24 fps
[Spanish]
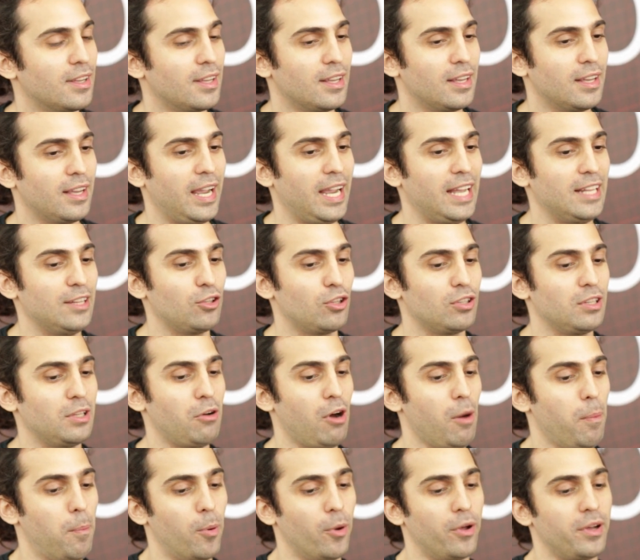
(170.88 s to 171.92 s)
en donde
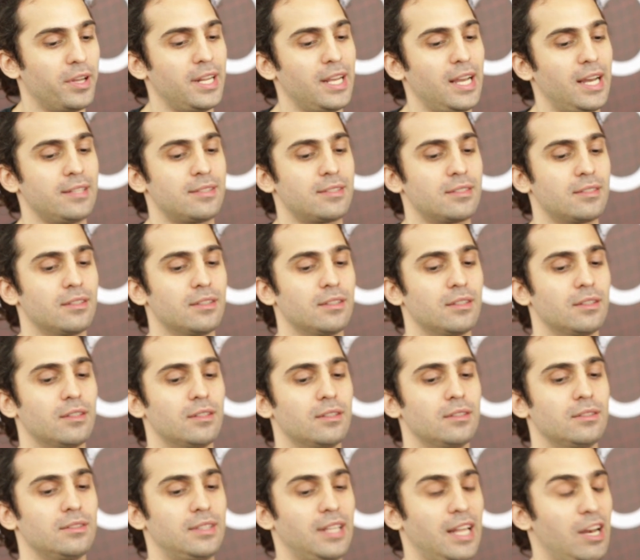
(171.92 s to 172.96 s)
vos podrías
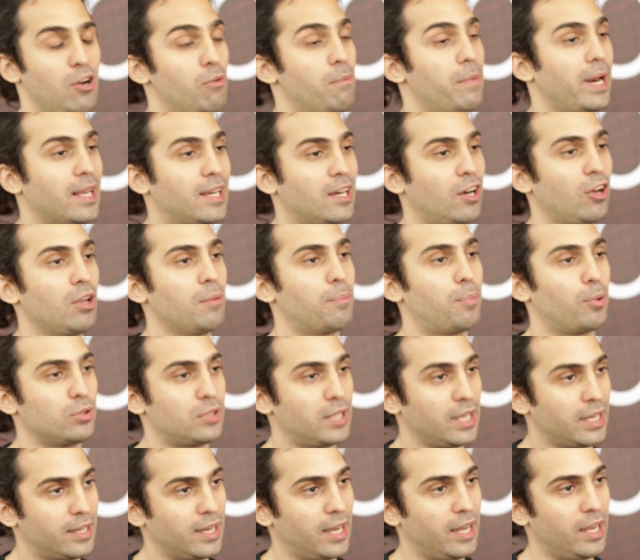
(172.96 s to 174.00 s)
tener un mercado
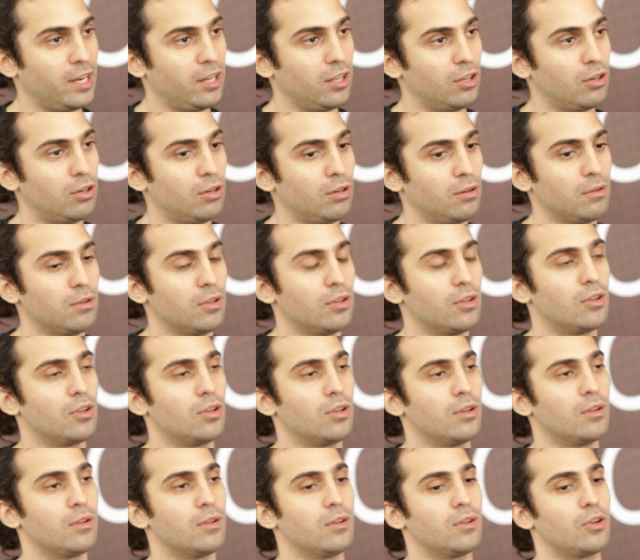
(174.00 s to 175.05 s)
hipotecario
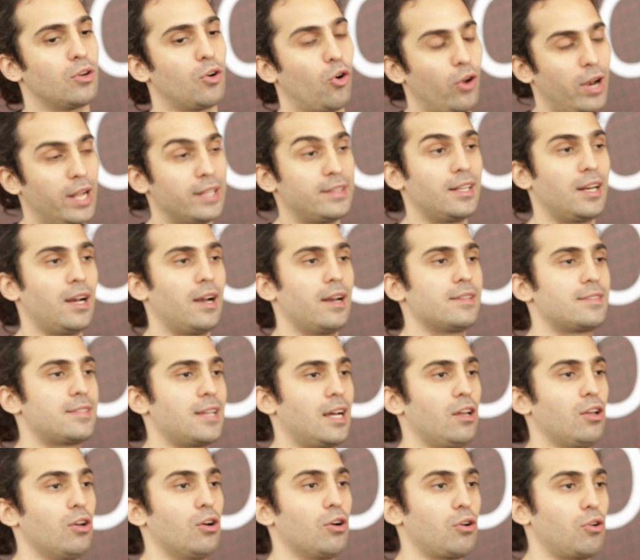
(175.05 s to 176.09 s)

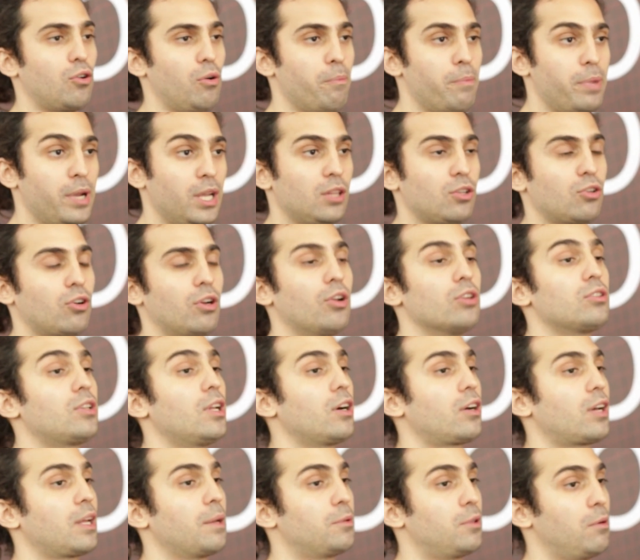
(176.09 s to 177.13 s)
colateralizado con Bitcoin y otras
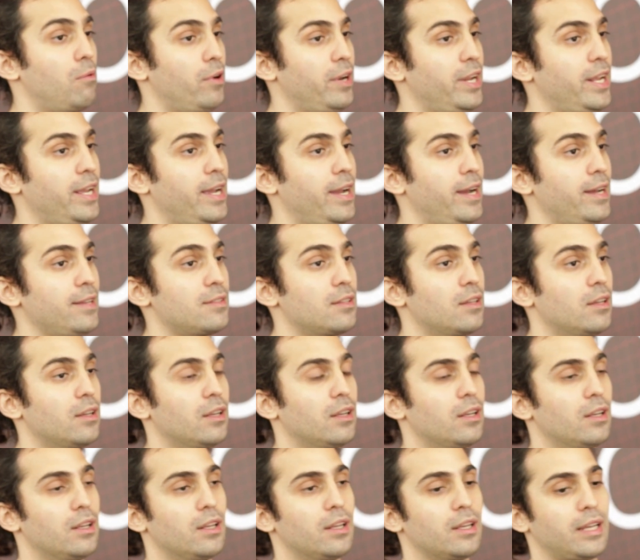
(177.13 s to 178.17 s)
criptomonedas,
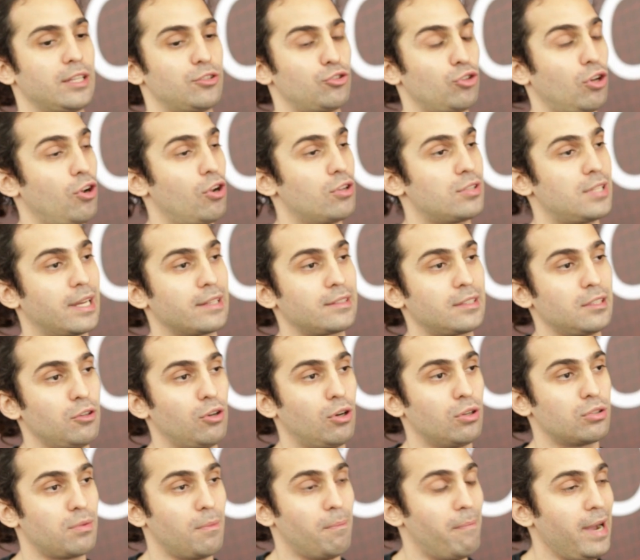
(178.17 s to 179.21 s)
que son los
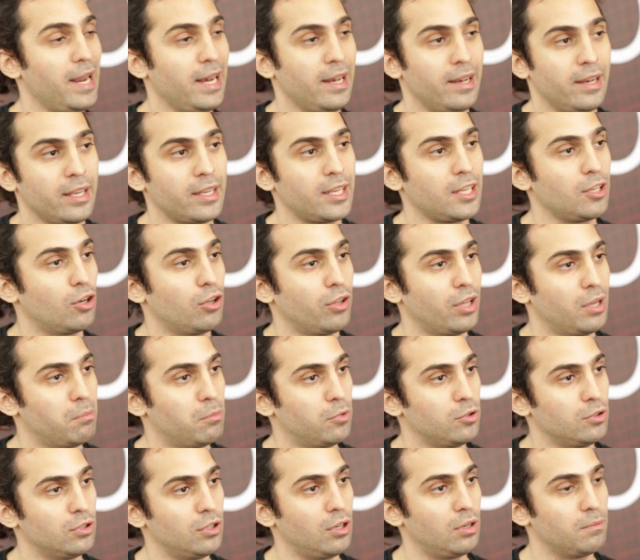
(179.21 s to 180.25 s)
activos más líquidos del
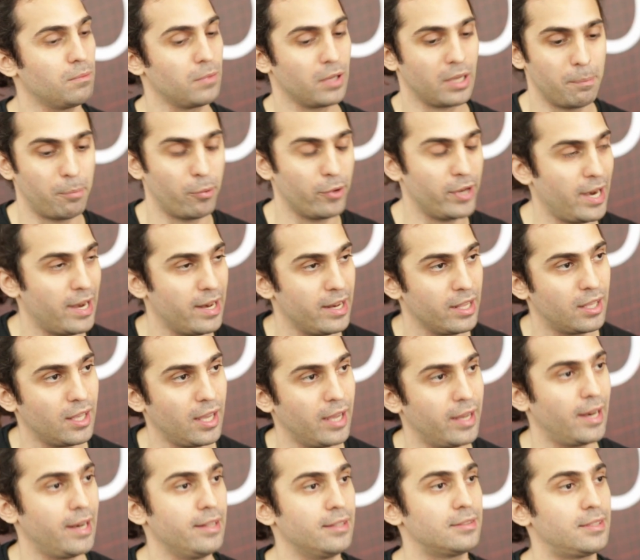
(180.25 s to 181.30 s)
mundo, que podrías
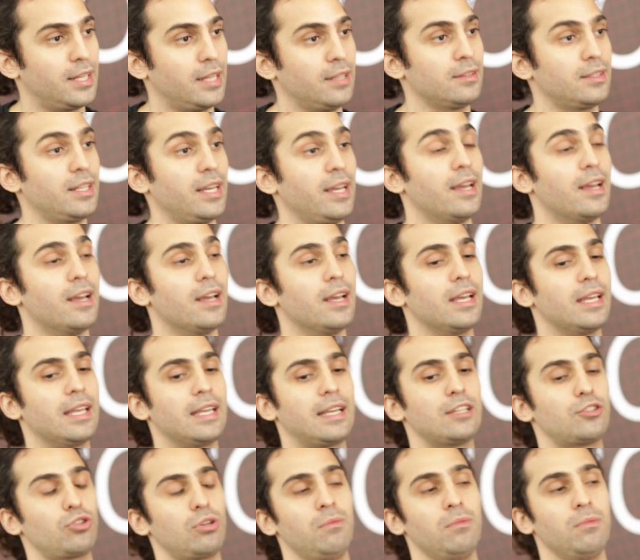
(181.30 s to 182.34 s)
liquidar al instante y
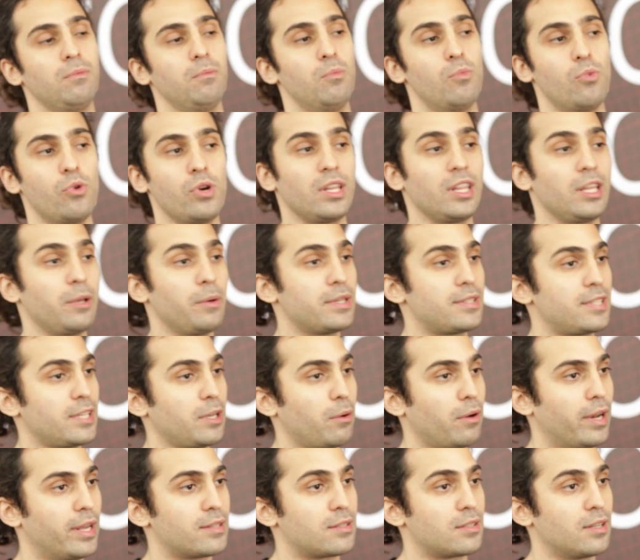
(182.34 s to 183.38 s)
que son muy
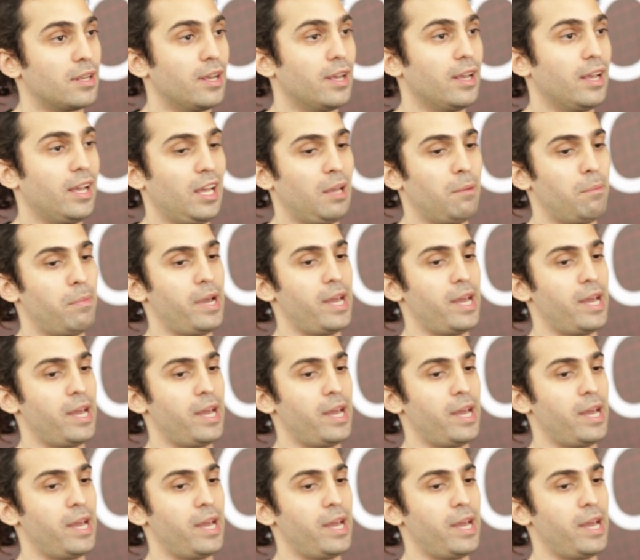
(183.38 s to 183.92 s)
divisibles. En vez de